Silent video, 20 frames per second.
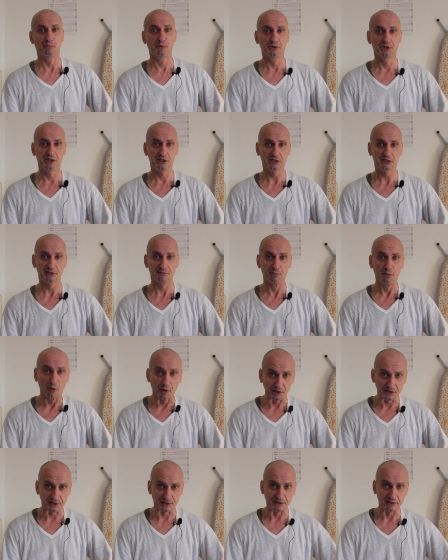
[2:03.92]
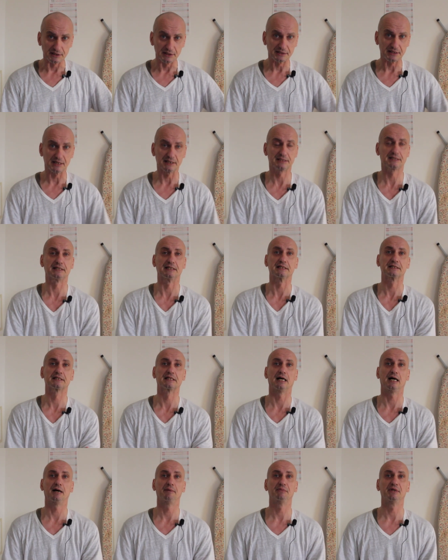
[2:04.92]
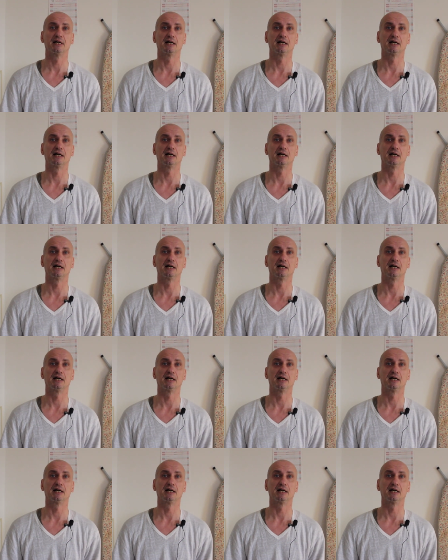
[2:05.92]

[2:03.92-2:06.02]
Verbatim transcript: Buddhismus. Ne? Das, das kam